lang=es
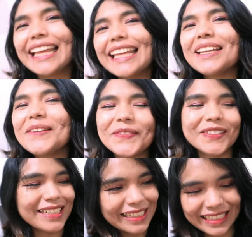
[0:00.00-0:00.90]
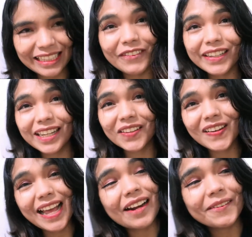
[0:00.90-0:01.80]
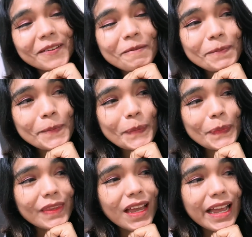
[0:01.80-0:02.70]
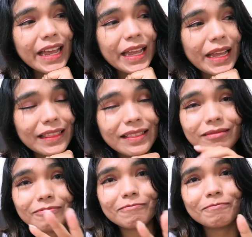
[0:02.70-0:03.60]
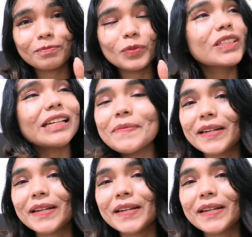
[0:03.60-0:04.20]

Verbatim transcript: Y pues al tener feriado largo, eh, muchas